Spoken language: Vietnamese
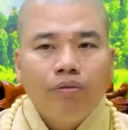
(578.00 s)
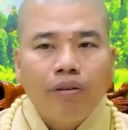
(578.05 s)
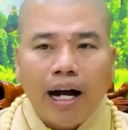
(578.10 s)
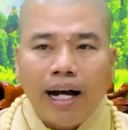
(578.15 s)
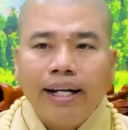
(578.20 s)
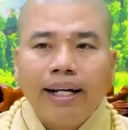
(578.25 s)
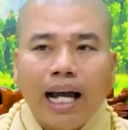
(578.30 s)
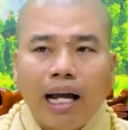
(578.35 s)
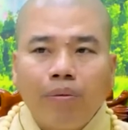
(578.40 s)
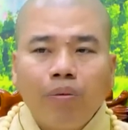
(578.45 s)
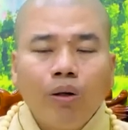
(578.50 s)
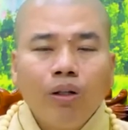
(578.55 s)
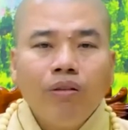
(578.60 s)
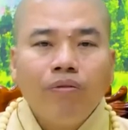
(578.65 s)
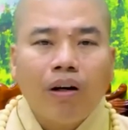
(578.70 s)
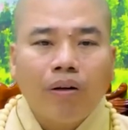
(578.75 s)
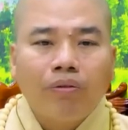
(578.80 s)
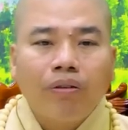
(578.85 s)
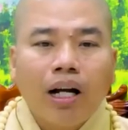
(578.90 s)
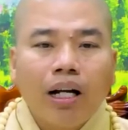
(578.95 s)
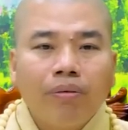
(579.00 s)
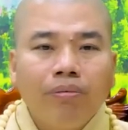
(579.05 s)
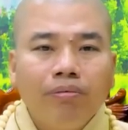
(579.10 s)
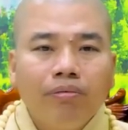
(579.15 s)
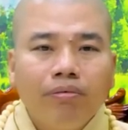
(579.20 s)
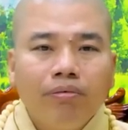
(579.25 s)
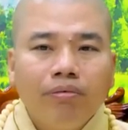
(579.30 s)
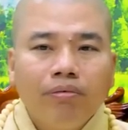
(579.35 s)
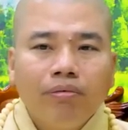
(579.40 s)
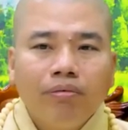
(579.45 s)
phản cảm đối với Phật pháp
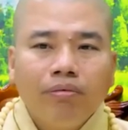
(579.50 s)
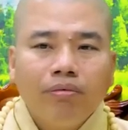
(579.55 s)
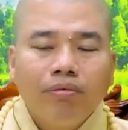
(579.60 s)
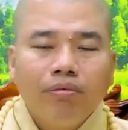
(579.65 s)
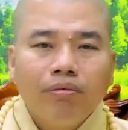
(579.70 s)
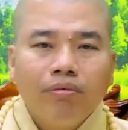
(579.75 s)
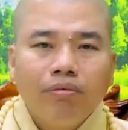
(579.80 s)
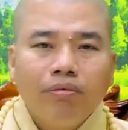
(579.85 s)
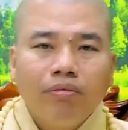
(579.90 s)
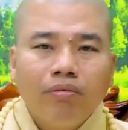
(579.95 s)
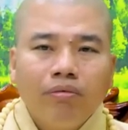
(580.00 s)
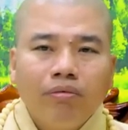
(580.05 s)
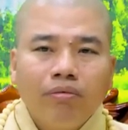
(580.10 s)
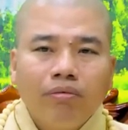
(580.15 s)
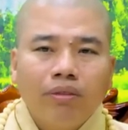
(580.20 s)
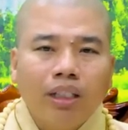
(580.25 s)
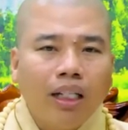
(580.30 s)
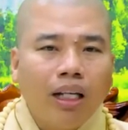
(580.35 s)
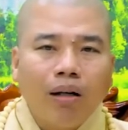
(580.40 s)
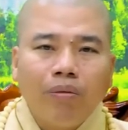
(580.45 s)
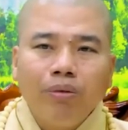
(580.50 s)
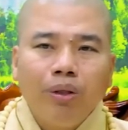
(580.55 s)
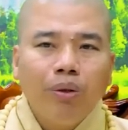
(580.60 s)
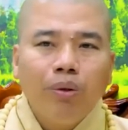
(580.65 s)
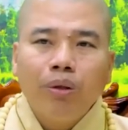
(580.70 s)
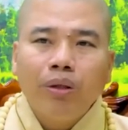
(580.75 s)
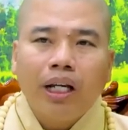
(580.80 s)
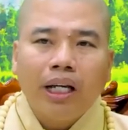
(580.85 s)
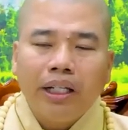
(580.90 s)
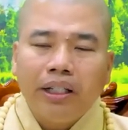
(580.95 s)
thì ông
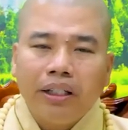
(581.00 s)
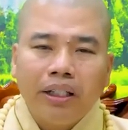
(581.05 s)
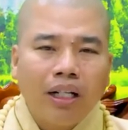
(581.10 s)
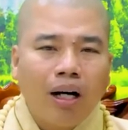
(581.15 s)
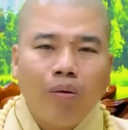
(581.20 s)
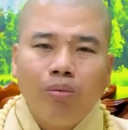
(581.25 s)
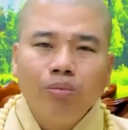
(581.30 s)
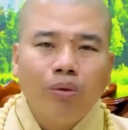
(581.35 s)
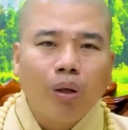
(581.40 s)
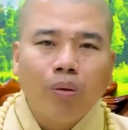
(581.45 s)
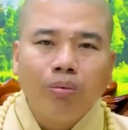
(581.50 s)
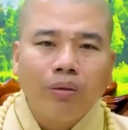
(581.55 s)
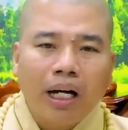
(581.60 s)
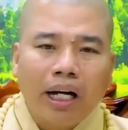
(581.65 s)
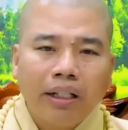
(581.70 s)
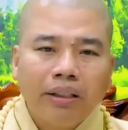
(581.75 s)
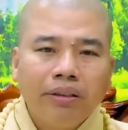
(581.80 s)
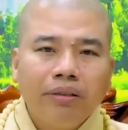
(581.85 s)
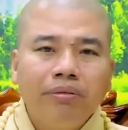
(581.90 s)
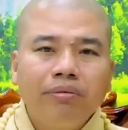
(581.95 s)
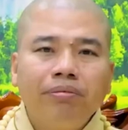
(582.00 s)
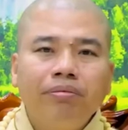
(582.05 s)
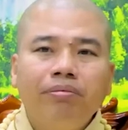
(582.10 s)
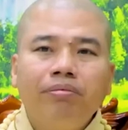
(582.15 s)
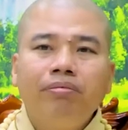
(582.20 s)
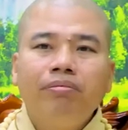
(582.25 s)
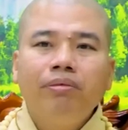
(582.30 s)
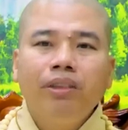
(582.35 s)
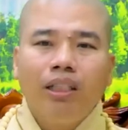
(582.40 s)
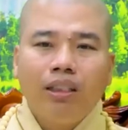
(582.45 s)
vua này không tồn tại
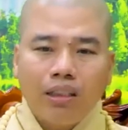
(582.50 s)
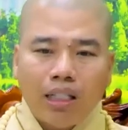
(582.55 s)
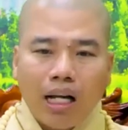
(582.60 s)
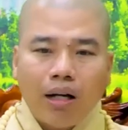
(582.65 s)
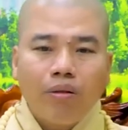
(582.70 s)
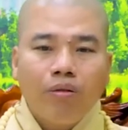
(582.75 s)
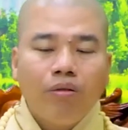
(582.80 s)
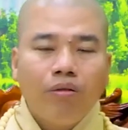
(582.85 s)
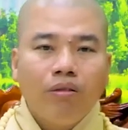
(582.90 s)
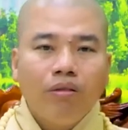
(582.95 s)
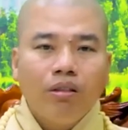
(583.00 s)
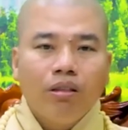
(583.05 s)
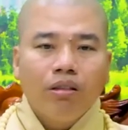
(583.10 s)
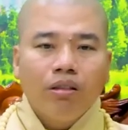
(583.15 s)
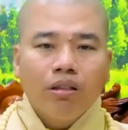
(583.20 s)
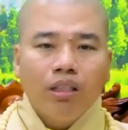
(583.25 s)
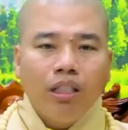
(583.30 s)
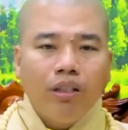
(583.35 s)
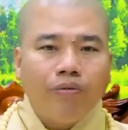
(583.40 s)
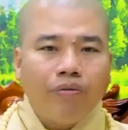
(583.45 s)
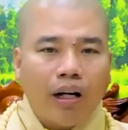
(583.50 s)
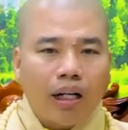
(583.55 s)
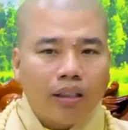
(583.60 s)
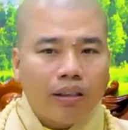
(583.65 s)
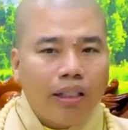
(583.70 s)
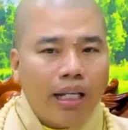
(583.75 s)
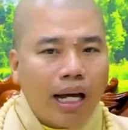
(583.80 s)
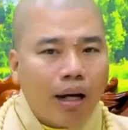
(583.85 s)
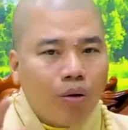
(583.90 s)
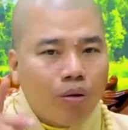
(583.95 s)
vì sao vì phật
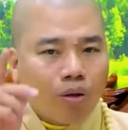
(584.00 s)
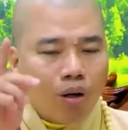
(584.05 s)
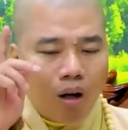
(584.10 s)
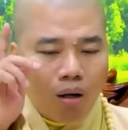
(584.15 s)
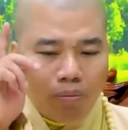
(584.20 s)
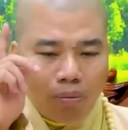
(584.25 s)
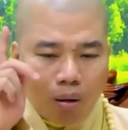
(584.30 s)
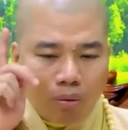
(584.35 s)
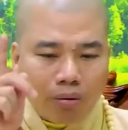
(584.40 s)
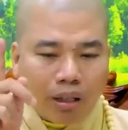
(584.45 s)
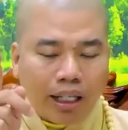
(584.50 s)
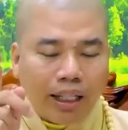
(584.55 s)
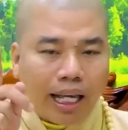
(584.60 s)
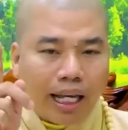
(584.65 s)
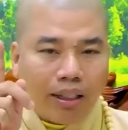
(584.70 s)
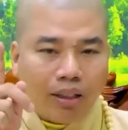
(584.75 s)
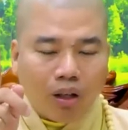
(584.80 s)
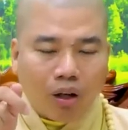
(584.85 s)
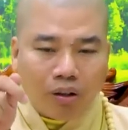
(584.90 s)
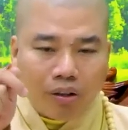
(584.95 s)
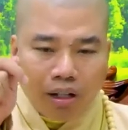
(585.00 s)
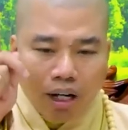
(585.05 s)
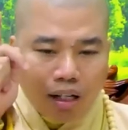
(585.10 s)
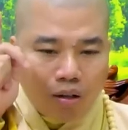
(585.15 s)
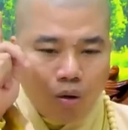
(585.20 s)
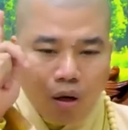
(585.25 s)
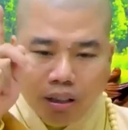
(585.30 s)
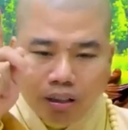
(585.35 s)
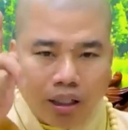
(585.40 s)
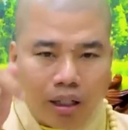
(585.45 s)
giáo có một cái vai trò rất
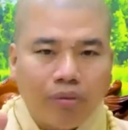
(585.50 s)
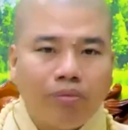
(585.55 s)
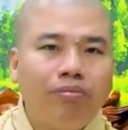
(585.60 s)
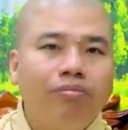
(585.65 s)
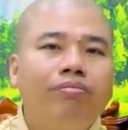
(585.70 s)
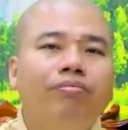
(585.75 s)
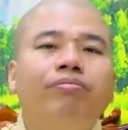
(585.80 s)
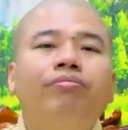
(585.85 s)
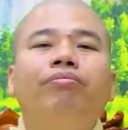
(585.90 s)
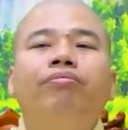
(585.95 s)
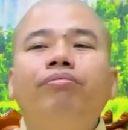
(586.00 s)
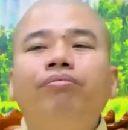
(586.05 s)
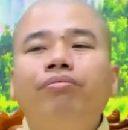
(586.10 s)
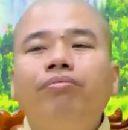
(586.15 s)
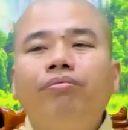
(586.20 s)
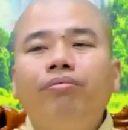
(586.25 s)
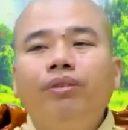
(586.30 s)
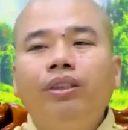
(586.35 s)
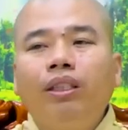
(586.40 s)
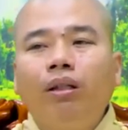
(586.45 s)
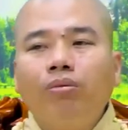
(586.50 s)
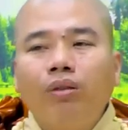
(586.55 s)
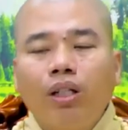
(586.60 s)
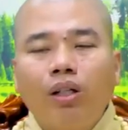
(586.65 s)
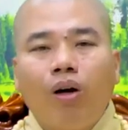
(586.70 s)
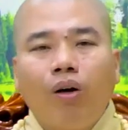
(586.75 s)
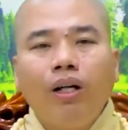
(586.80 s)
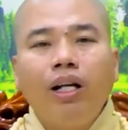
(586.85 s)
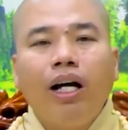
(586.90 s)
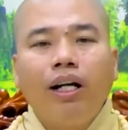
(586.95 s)
quan trọng trong
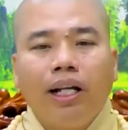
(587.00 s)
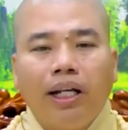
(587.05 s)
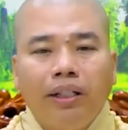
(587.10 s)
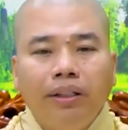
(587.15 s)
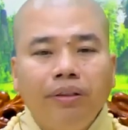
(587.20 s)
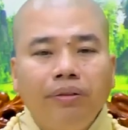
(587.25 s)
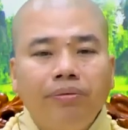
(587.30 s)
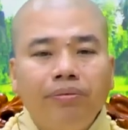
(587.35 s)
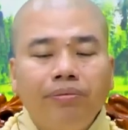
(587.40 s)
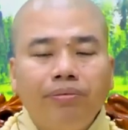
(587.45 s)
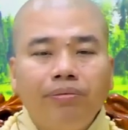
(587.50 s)
cái cõi đời này